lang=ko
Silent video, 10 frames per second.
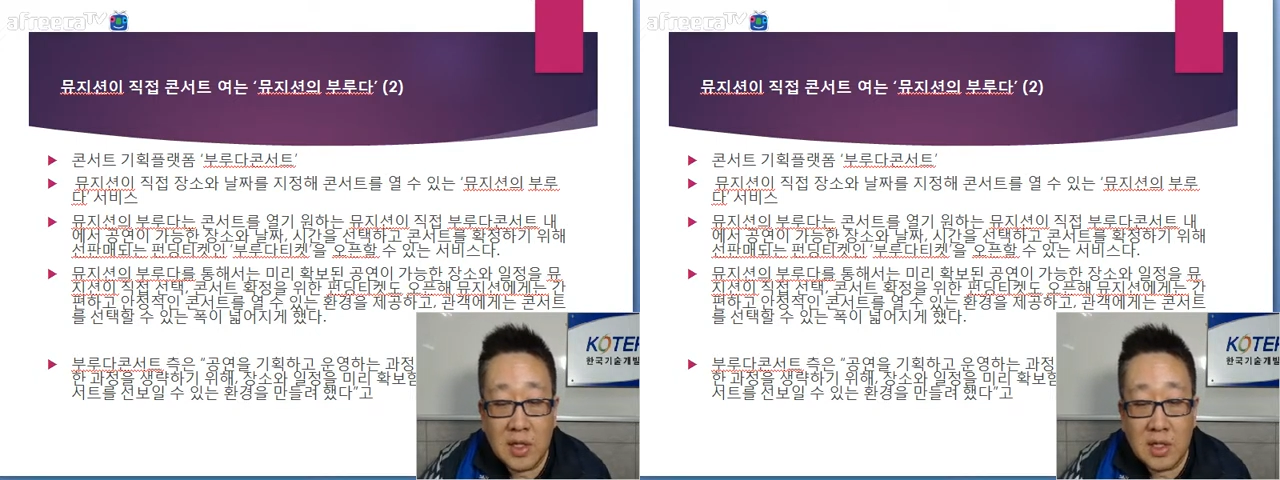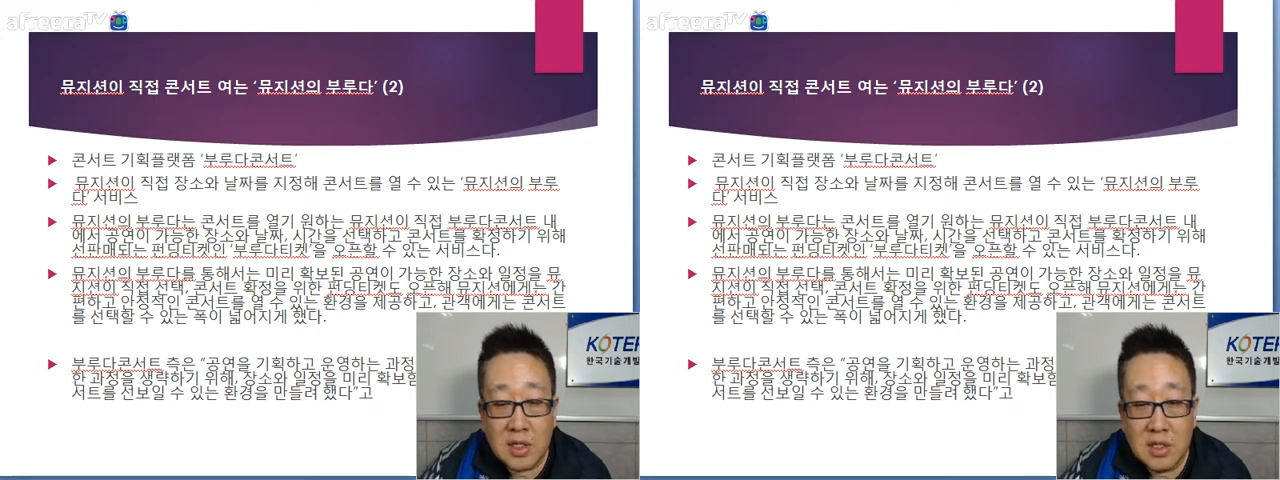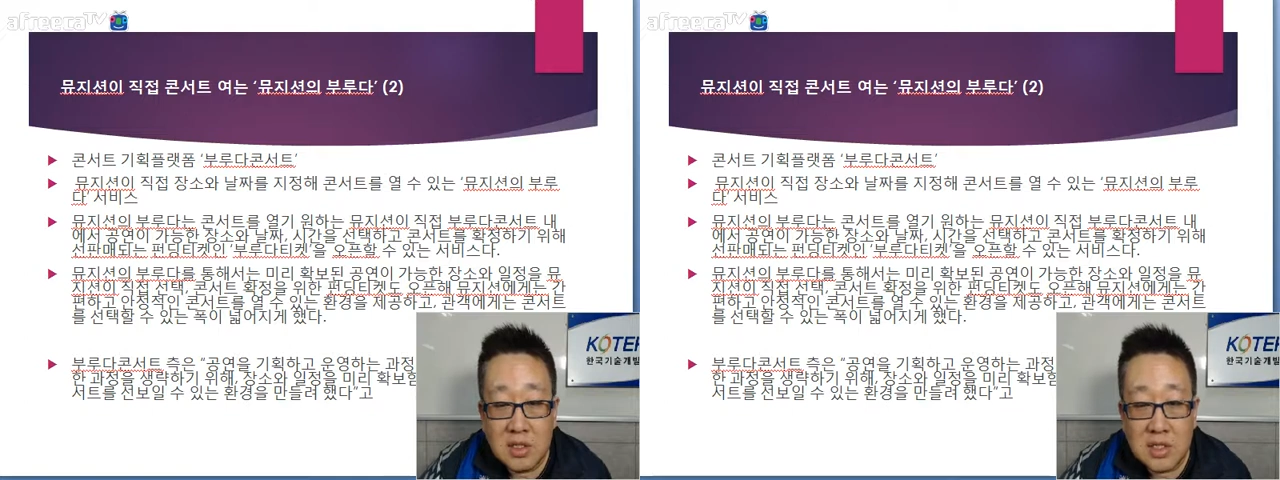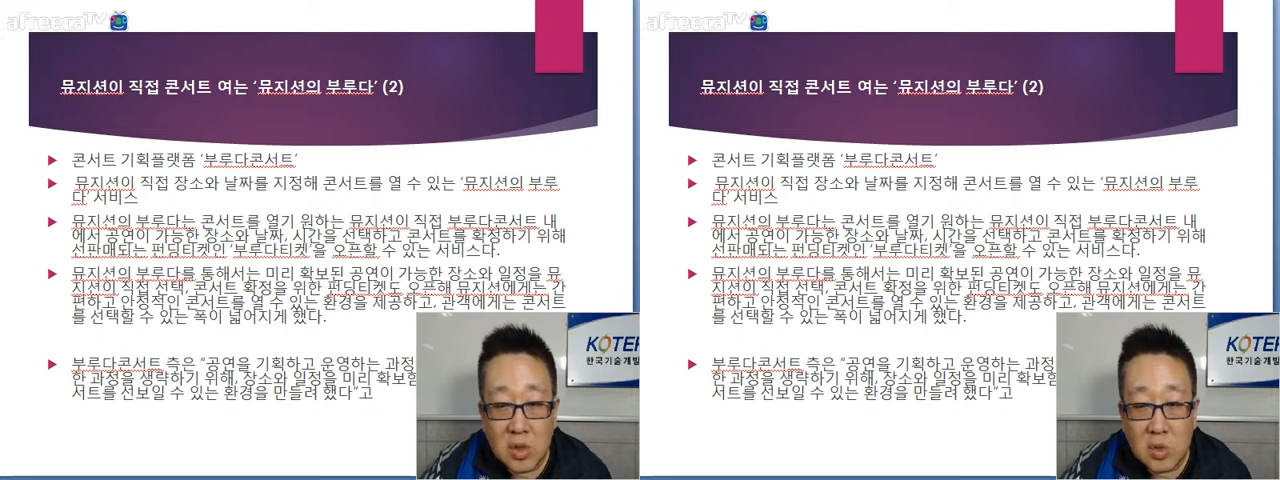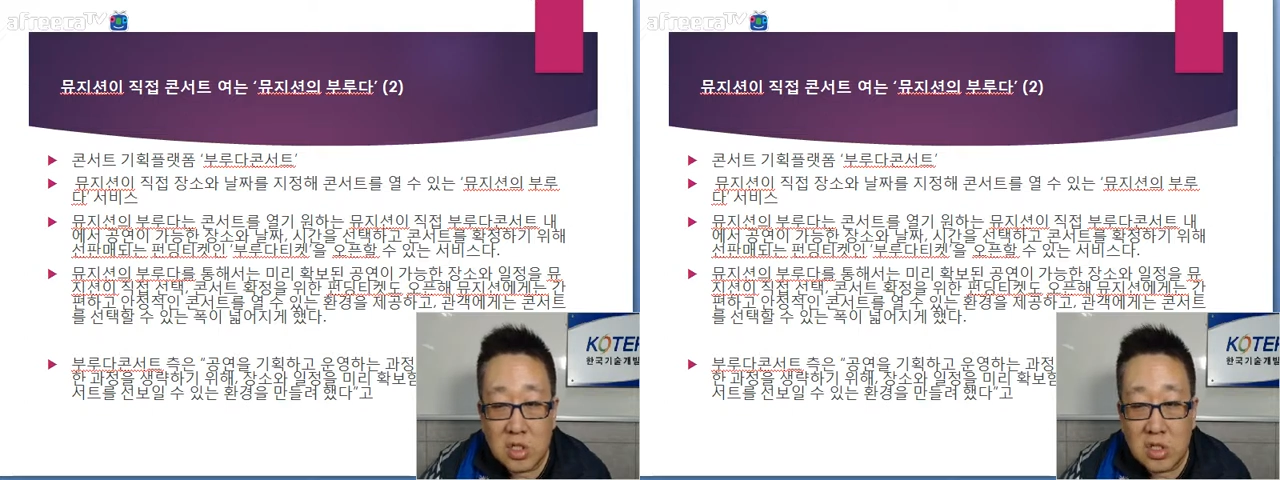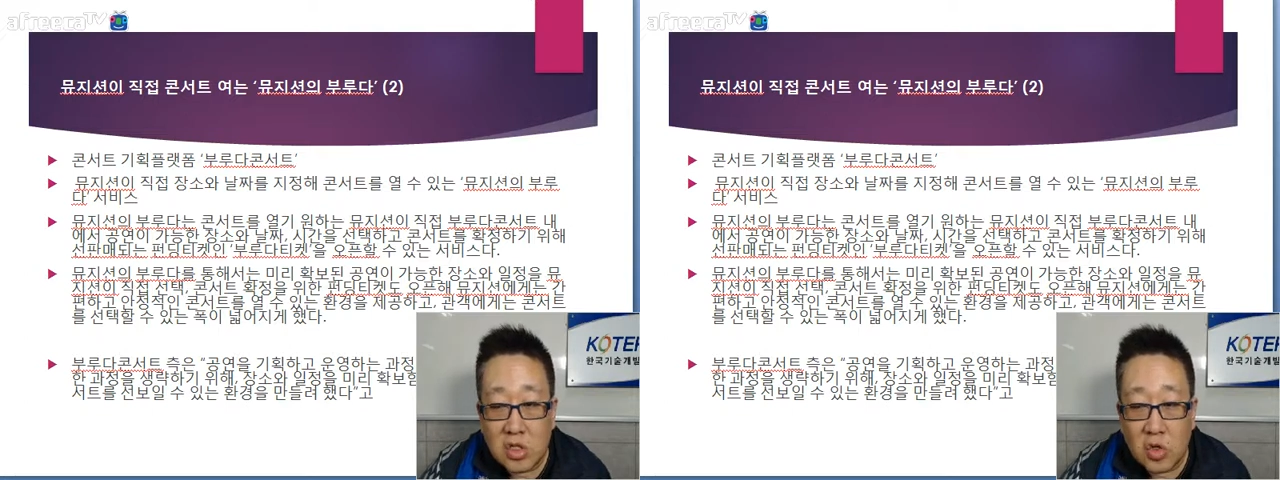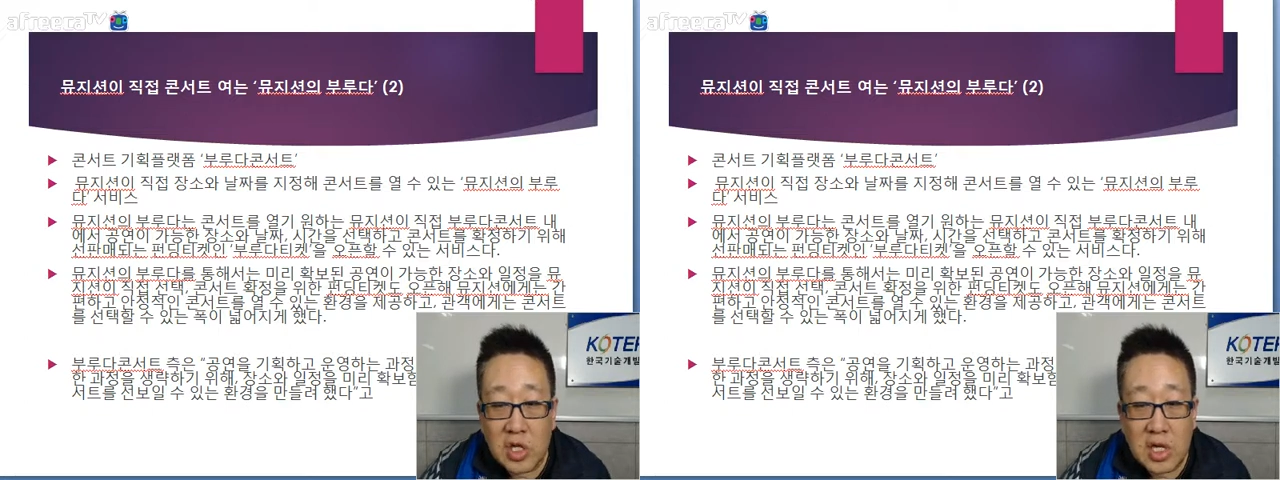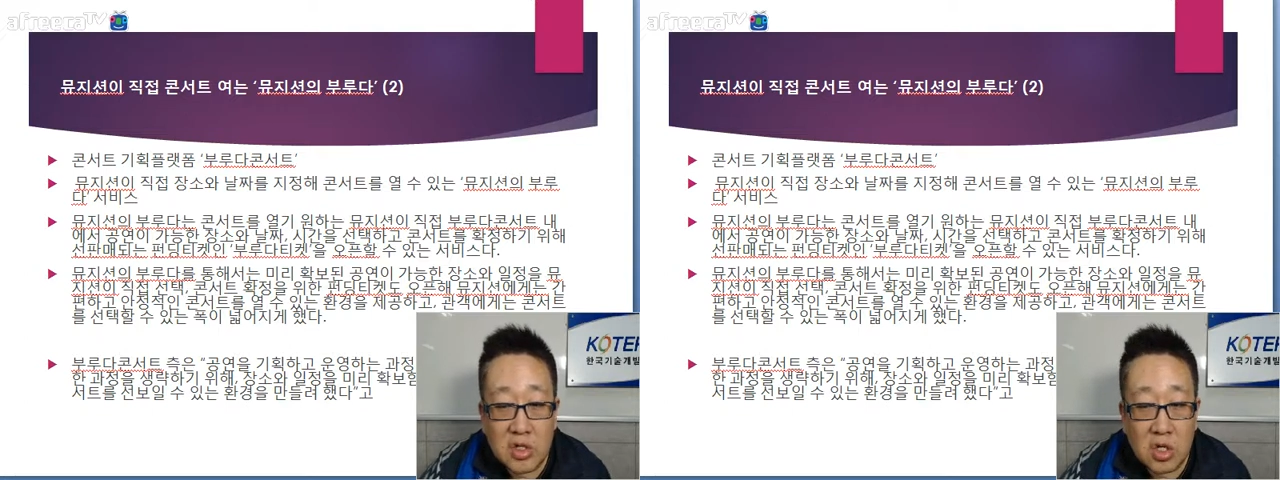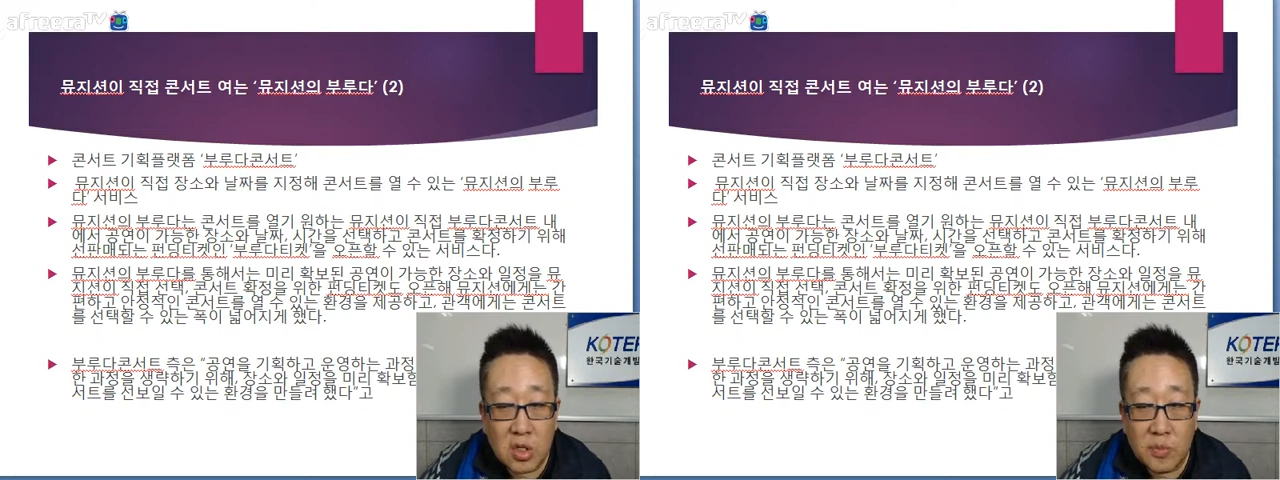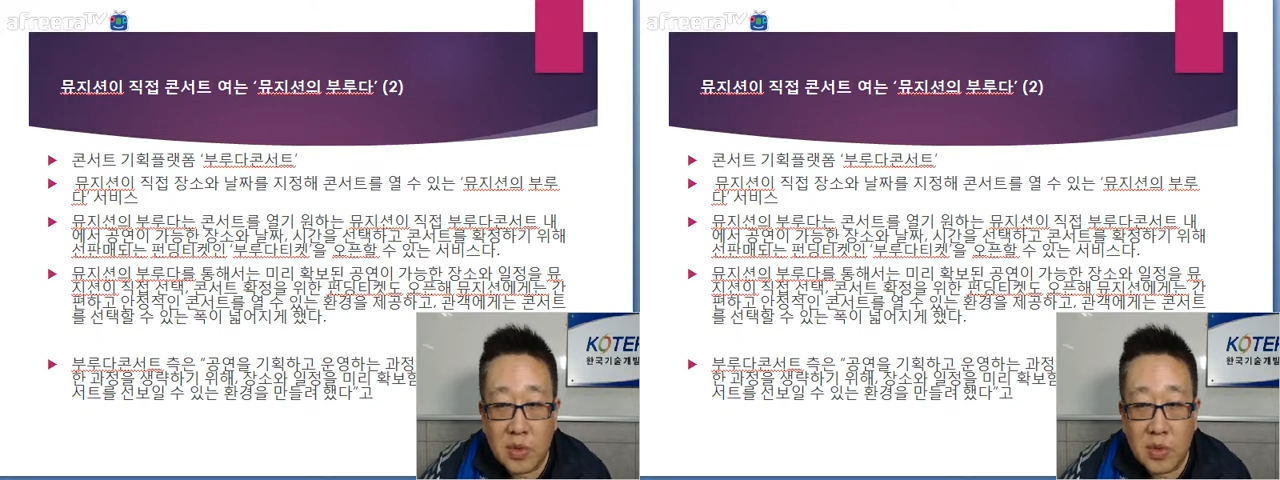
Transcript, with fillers: 그 이제 콘서트 연계해서